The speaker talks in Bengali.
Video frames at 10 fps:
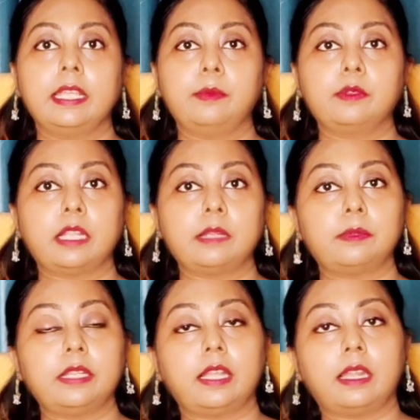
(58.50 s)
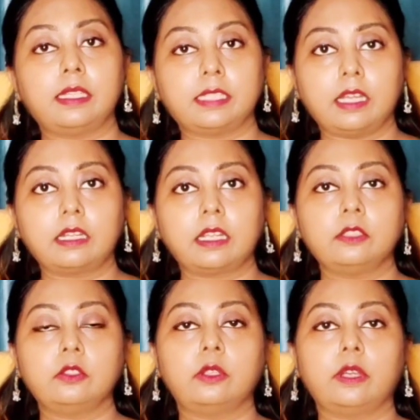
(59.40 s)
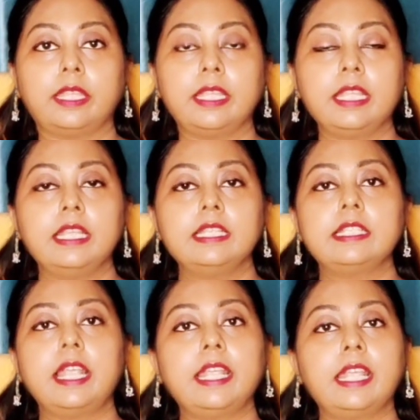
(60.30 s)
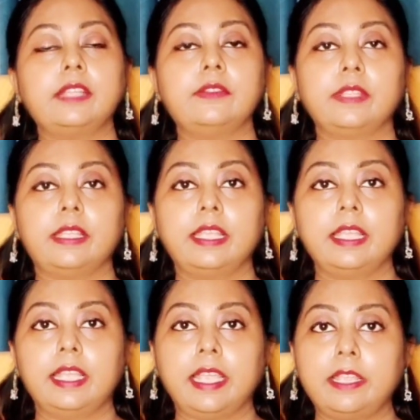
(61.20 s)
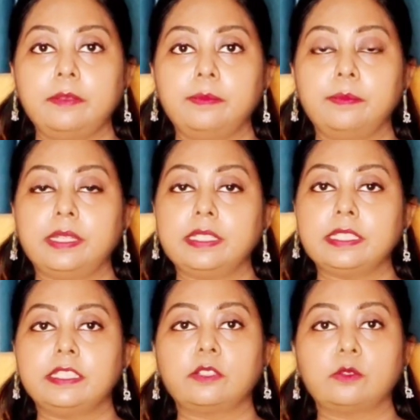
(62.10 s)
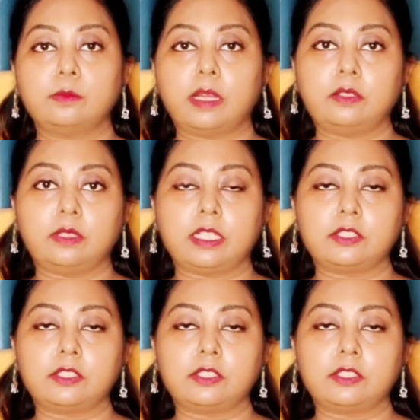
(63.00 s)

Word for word: এবং তার ফলে হার্ট আক্রান্ত হয় সেই ক্ষেত্রে এই মেডিসিনটা খুব ভালো কাজ